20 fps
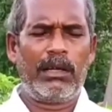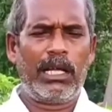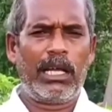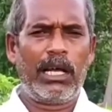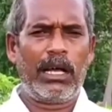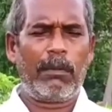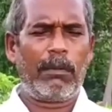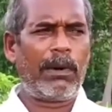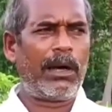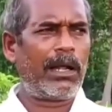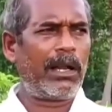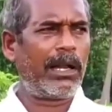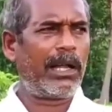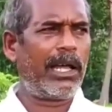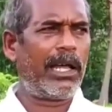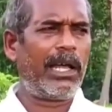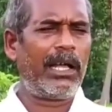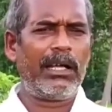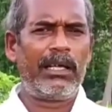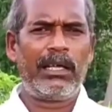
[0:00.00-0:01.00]
எங்கே
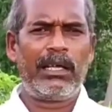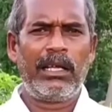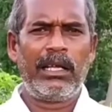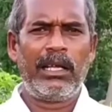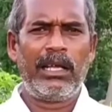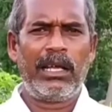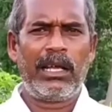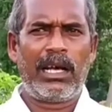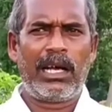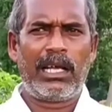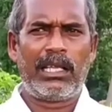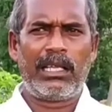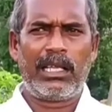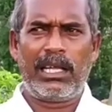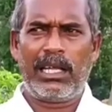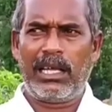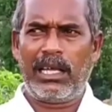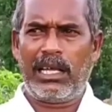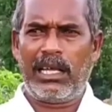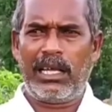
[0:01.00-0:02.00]
பாருங்கள் அந்த
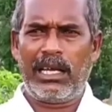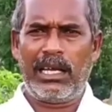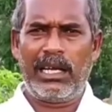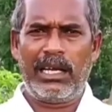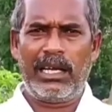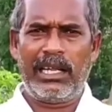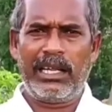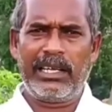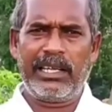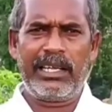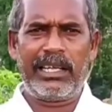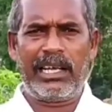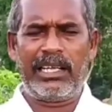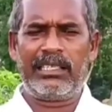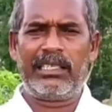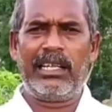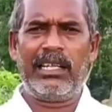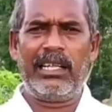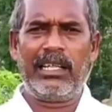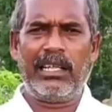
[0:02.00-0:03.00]
டெங்கு
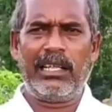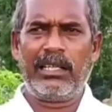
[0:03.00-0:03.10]
காய்ச்சல்